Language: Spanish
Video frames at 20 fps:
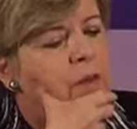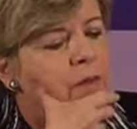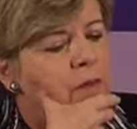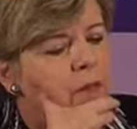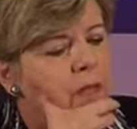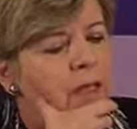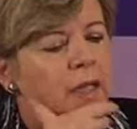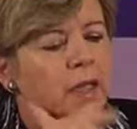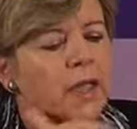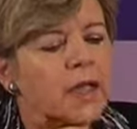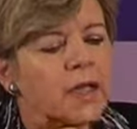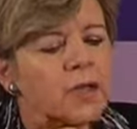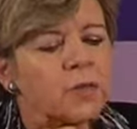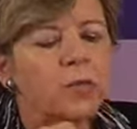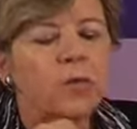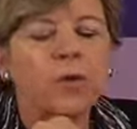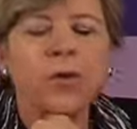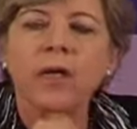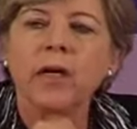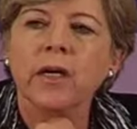de que las
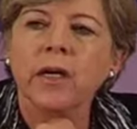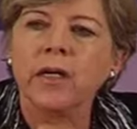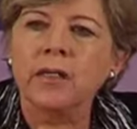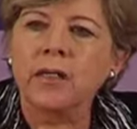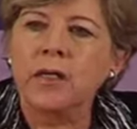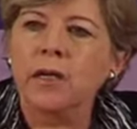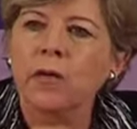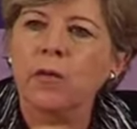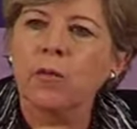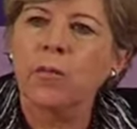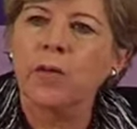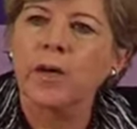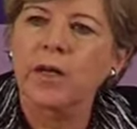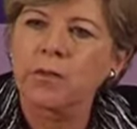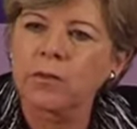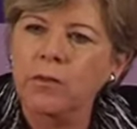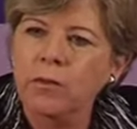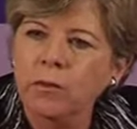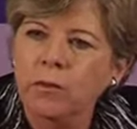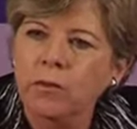mujeres, en
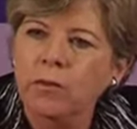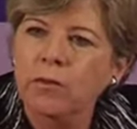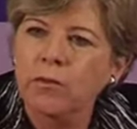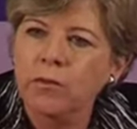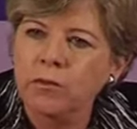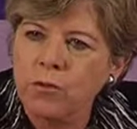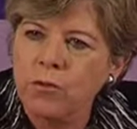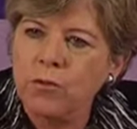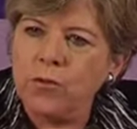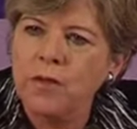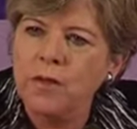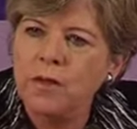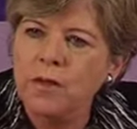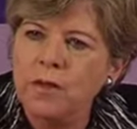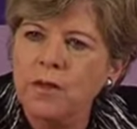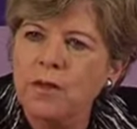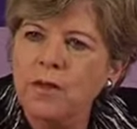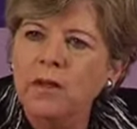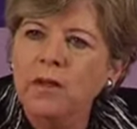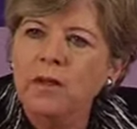comparación con los
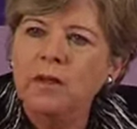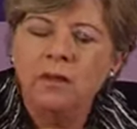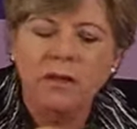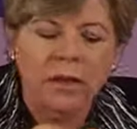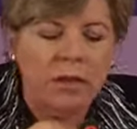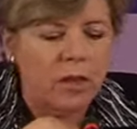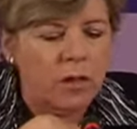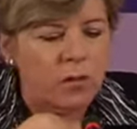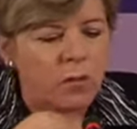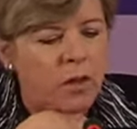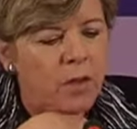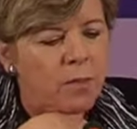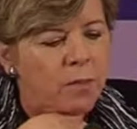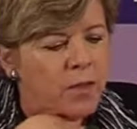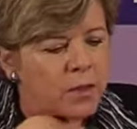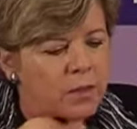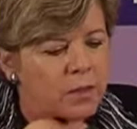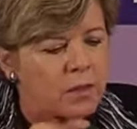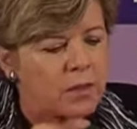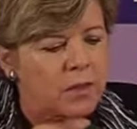hombres, tienen una
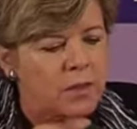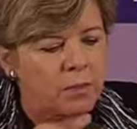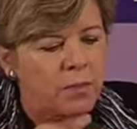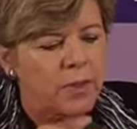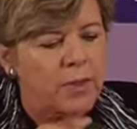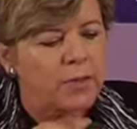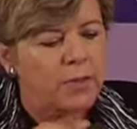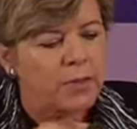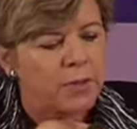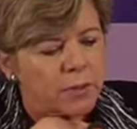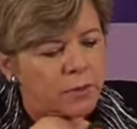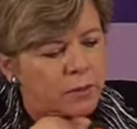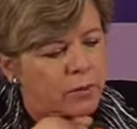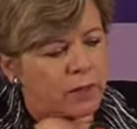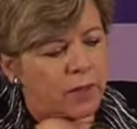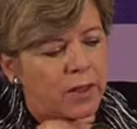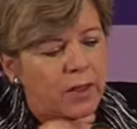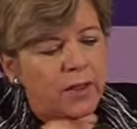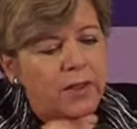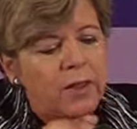
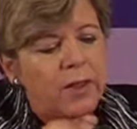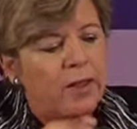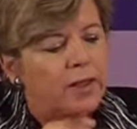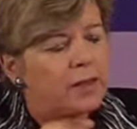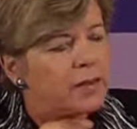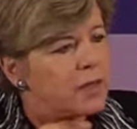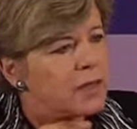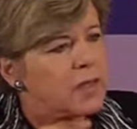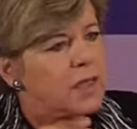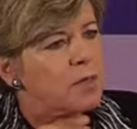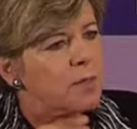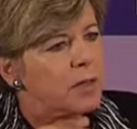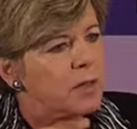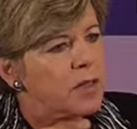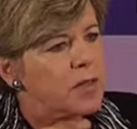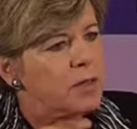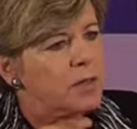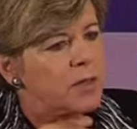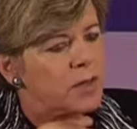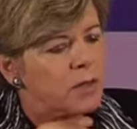participación, la tasa de
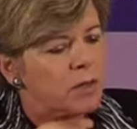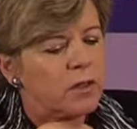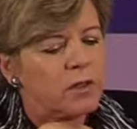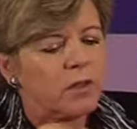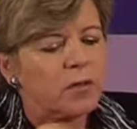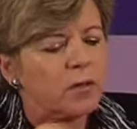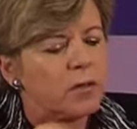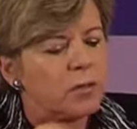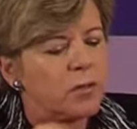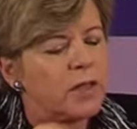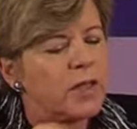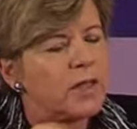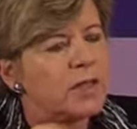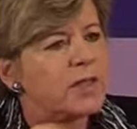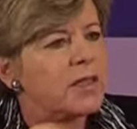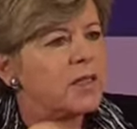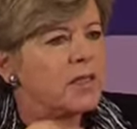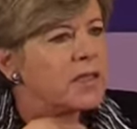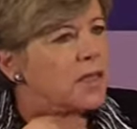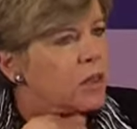participación económica
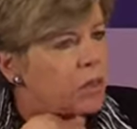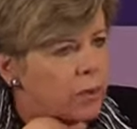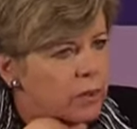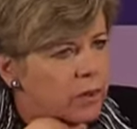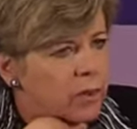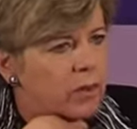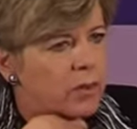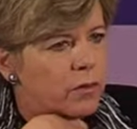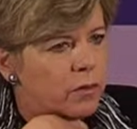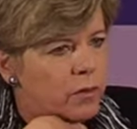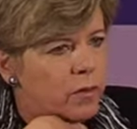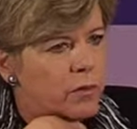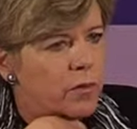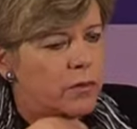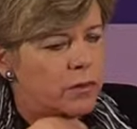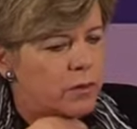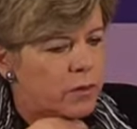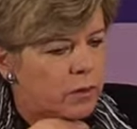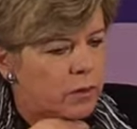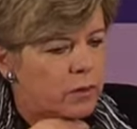es de
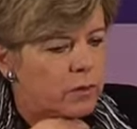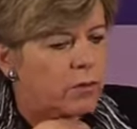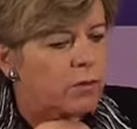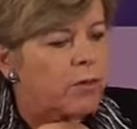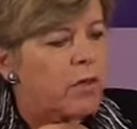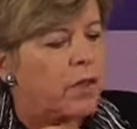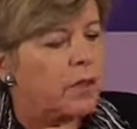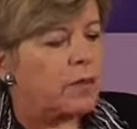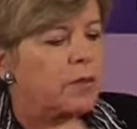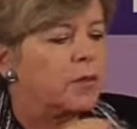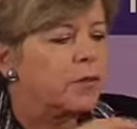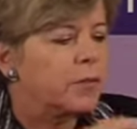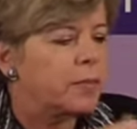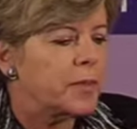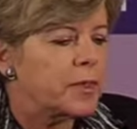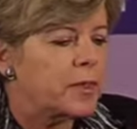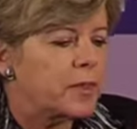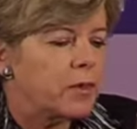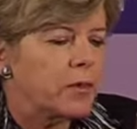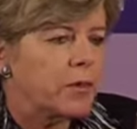52%, habiendo
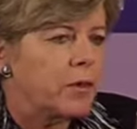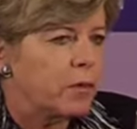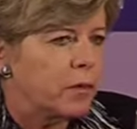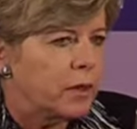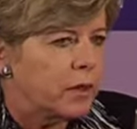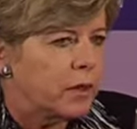pasado del